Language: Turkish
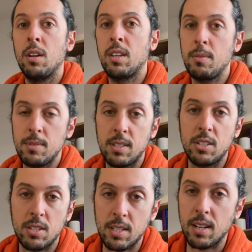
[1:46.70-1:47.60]
Kimisi
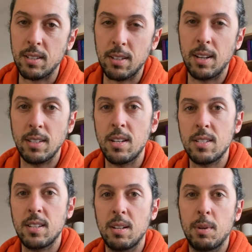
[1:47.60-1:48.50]
işte sen hani
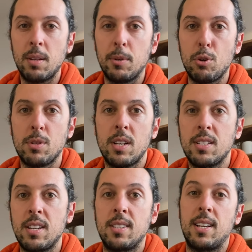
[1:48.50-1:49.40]
listeni bana bir
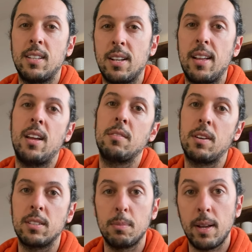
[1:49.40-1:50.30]
göstersene sende neler vardı